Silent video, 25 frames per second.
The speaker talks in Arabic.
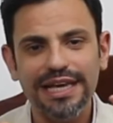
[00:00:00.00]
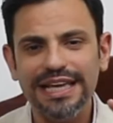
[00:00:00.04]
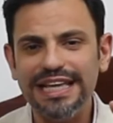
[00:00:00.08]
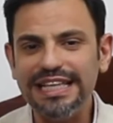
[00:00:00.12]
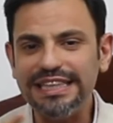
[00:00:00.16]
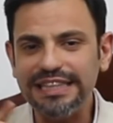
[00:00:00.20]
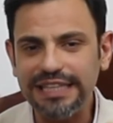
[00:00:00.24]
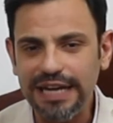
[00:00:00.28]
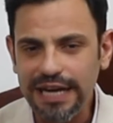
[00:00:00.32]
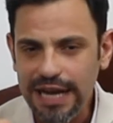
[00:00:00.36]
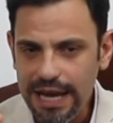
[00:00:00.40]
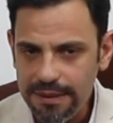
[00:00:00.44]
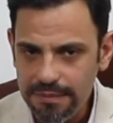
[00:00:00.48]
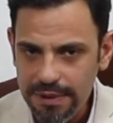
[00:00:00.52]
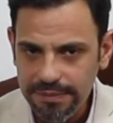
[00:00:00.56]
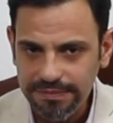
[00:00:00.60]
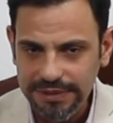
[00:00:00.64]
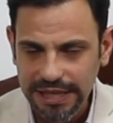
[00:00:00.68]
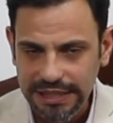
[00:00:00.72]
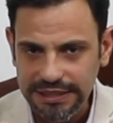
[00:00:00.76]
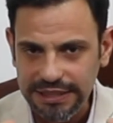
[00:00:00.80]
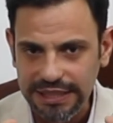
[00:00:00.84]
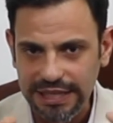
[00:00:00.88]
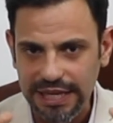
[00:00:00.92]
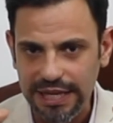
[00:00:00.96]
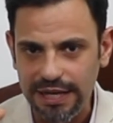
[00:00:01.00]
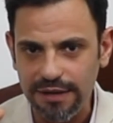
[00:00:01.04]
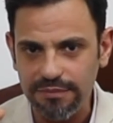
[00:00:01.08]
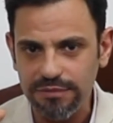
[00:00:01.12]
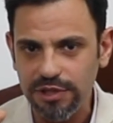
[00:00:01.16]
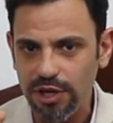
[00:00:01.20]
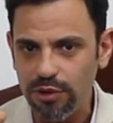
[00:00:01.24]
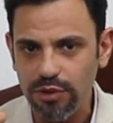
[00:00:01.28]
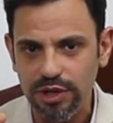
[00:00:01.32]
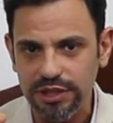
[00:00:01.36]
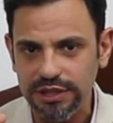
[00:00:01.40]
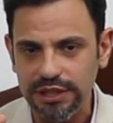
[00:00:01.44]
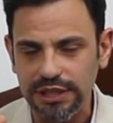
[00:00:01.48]
الترجمه بتاعت الكلام
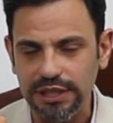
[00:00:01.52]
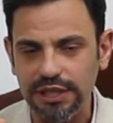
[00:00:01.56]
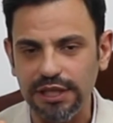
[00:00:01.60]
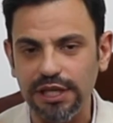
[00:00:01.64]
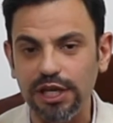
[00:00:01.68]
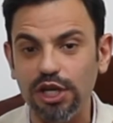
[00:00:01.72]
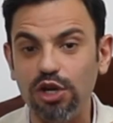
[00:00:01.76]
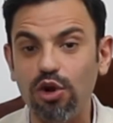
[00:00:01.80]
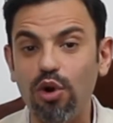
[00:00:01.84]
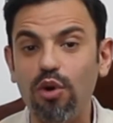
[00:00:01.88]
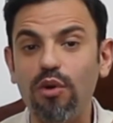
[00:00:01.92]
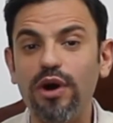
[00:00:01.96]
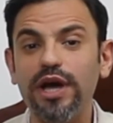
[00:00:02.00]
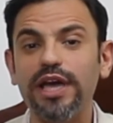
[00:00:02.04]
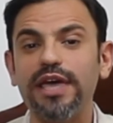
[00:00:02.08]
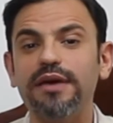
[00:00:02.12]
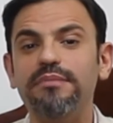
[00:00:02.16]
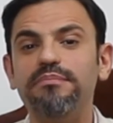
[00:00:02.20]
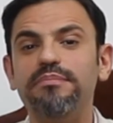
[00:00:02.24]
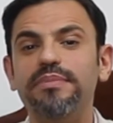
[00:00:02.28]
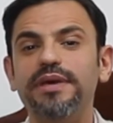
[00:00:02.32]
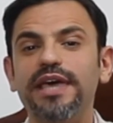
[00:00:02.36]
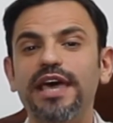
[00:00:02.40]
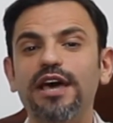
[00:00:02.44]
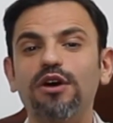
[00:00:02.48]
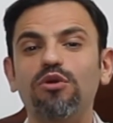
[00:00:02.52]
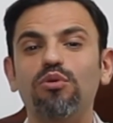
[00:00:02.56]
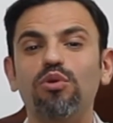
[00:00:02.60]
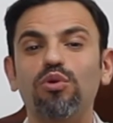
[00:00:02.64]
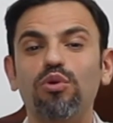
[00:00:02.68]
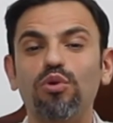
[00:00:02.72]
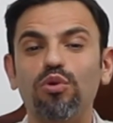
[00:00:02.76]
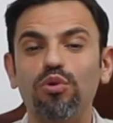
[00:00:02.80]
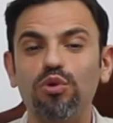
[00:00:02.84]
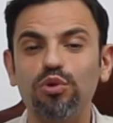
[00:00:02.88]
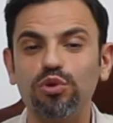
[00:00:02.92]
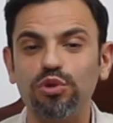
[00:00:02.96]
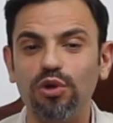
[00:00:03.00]
دوت ايه ان هو كان بياكل
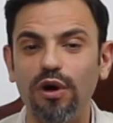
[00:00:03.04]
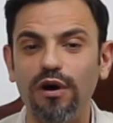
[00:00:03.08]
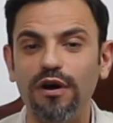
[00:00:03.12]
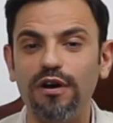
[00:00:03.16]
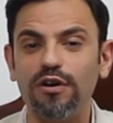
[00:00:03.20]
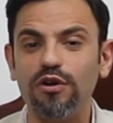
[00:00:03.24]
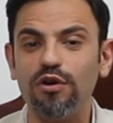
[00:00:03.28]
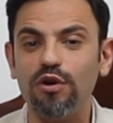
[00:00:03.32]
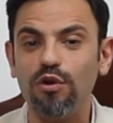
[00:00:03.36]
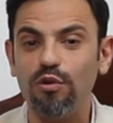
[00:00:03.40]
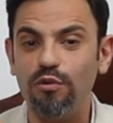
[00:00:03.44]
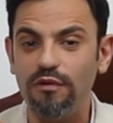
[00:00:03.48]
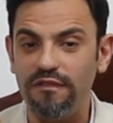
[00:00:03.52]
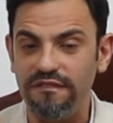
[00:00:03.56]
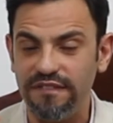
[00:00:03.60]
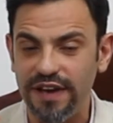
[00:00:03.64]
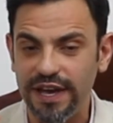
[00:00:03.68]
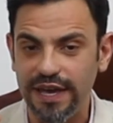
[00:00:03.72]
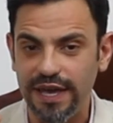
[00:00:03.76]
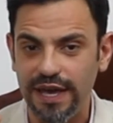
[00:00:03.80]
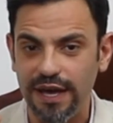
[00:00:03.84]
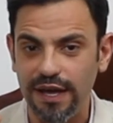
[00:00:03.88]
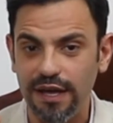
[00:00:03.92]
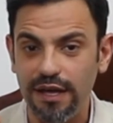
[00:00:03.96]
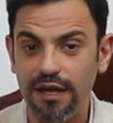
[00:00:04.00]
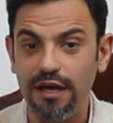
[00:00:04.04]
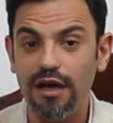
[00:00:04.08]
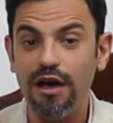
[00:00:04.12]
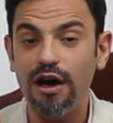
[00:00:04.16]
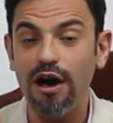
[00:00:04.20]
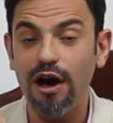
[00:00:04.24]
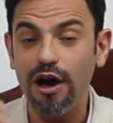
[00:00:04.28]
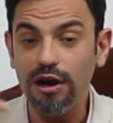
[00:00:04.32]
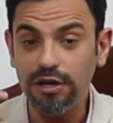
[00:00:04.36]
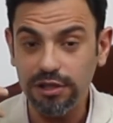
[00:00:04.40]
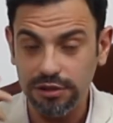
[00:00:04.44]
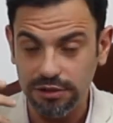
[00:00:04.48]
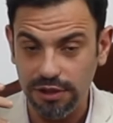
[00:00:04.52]
خضار وفاكهه
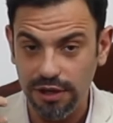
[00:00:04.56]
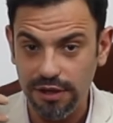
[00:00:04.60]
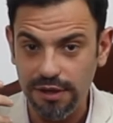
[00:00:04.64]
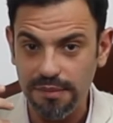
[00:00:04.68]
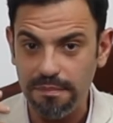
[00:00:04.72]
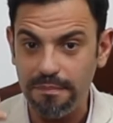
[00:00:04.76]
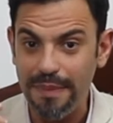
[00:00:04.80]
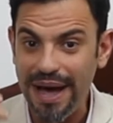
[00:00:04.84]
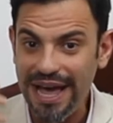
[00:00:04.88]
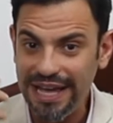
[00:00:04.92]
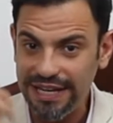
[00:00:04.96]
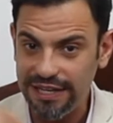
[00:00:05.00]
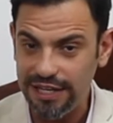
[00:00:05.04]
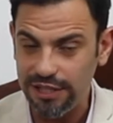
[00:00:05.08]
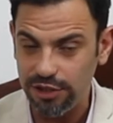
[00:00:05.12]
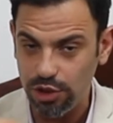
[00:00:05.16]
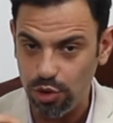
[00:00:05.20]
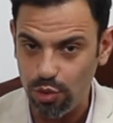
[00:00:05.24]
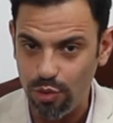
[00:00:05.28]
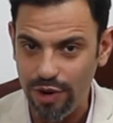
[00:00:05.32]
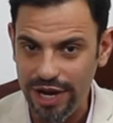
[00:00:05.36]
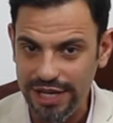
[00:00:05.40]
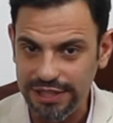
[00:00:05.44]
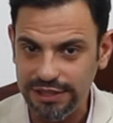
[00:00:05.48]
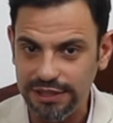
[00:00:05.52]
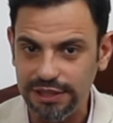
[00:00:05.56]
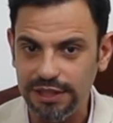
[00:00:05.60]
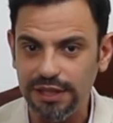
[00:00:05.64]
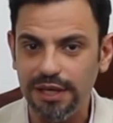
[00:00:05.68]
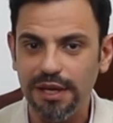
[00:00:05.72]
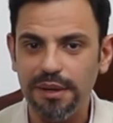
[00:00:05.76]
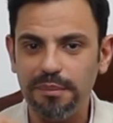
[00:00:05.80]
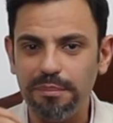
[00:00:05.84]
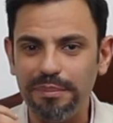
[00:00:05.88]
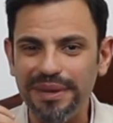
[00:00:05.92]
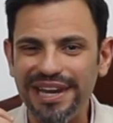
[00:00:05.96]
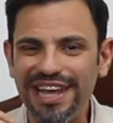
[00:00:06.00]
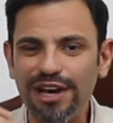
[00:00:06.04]
اكتر ما احنا دلوقتي
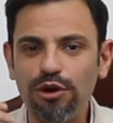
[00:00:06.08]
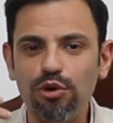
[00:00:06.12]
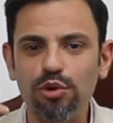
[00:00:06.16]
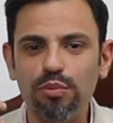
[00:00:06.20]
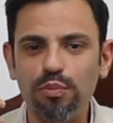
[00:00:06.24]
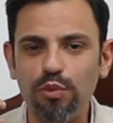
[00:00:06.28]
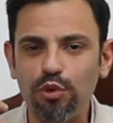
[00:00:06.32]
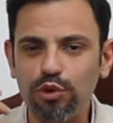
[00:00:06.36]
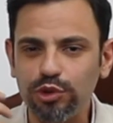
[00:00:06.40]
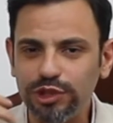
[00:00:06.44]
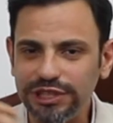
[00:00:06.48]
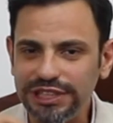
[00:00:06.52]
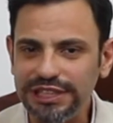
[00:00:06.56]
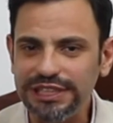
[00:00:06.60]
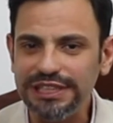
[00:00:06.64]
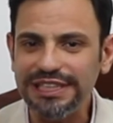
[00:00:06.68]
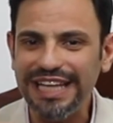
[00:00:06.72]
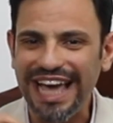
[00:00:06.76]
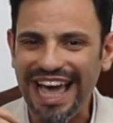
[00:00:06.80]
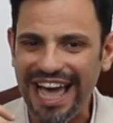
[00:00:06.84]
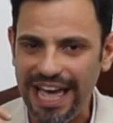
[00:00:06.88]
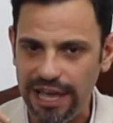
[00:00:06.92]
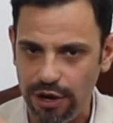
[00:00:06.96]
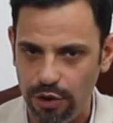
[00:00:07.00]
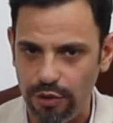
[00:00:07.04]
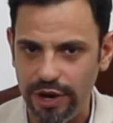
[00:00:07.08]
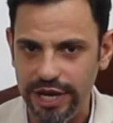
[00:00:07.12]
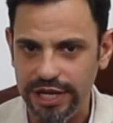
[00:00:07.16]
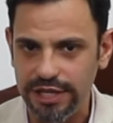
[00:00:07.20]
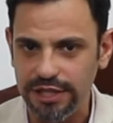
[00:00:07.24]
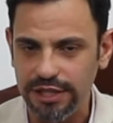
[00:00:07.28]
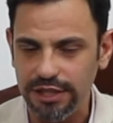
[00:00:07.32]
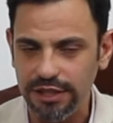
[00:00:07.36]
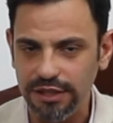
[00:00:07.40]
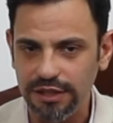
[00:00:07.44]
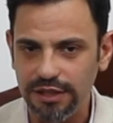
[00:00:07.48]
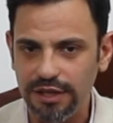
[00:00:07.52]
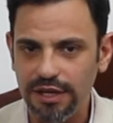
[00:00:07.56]
بناكل بروتين
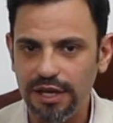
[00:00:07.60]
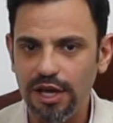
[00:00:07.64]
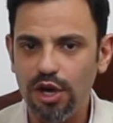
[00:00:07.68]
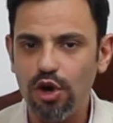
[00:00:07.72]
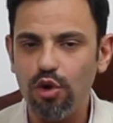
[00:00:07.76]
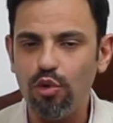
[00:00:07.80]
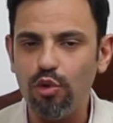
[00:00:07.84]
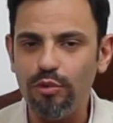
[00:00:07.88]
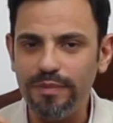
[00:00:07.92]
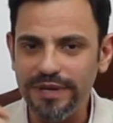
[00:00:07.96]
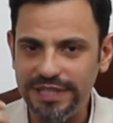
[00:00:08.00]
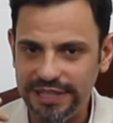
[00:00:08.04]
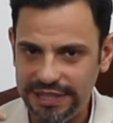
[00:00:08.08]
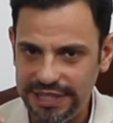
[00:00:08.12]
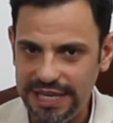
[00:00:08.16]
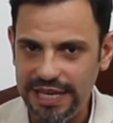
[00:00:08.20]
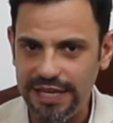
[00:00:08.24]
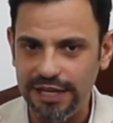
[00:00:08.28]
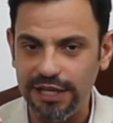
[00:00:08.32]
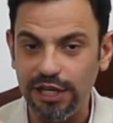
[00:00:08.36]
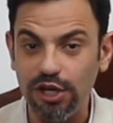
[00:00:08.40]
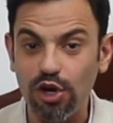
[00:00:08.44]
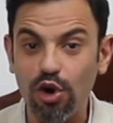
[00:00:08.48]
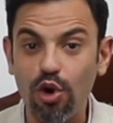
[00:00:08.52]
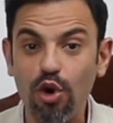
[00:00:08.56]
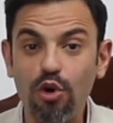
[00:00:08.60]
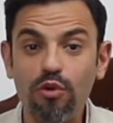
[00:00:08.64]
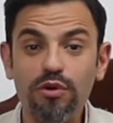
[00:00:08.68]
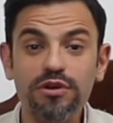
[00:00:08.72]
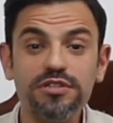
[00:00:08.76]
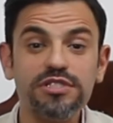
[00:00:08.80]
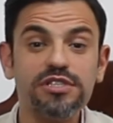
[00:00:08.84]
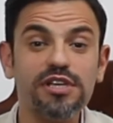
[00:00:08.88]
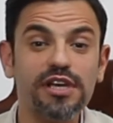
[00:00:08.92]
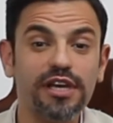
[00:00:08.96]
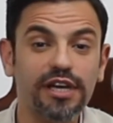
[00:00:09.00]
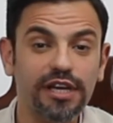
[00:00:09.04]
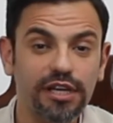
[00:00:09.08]
حيواني وبالتالي هو
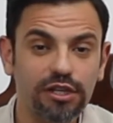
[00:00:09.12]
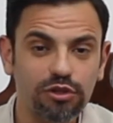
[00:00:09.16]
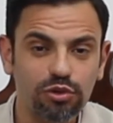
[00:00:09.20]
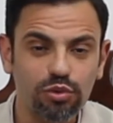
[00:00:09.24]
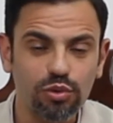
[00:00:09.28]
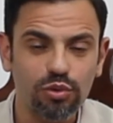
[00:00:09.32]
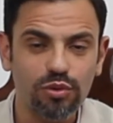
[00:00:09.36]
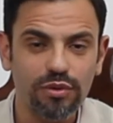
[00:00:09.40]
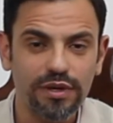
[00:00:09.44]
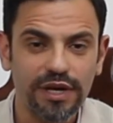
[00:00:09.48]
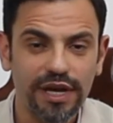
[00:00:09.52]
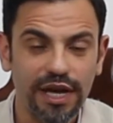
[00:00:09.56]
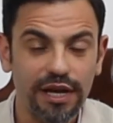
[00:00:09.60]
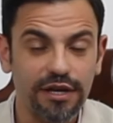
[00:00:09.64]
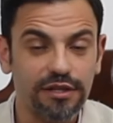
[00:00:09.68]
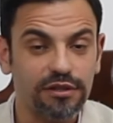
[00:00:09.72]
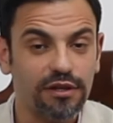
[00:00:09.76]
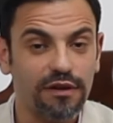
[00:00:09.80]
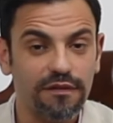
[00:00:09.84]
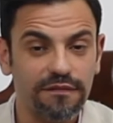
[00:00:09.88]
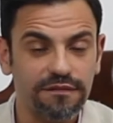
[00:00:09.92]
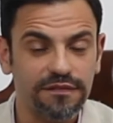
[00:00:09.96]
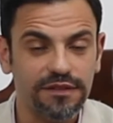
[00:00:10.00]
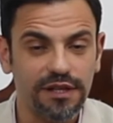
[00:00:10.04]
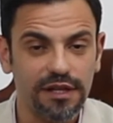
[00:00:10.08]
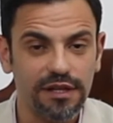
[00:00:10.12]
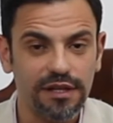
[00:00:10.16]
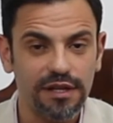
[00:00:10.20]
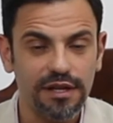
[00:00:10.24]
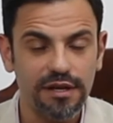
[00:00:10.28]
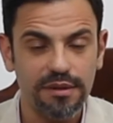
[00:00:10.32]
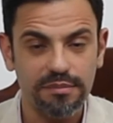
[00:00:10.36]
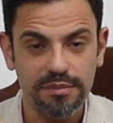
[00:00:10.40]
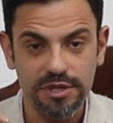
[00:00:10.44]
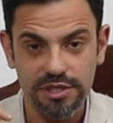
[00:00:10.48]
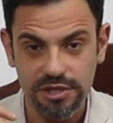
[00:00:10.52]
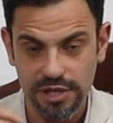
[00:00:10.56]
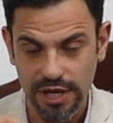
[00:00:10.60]
صحته كانت افضل
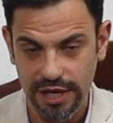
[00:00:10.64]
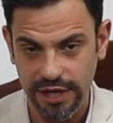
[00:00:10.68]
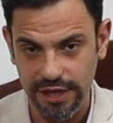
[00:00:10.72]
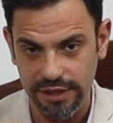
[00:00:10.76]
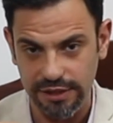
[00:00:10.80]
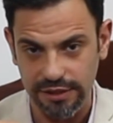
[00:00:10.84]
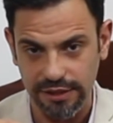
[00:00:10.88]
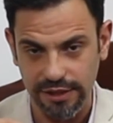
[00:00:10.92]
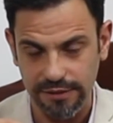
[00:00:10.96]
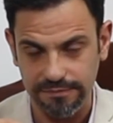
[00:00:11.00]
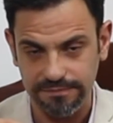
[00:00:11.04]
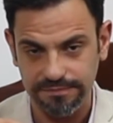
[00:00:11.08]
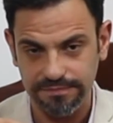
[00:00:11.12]
من صحتنا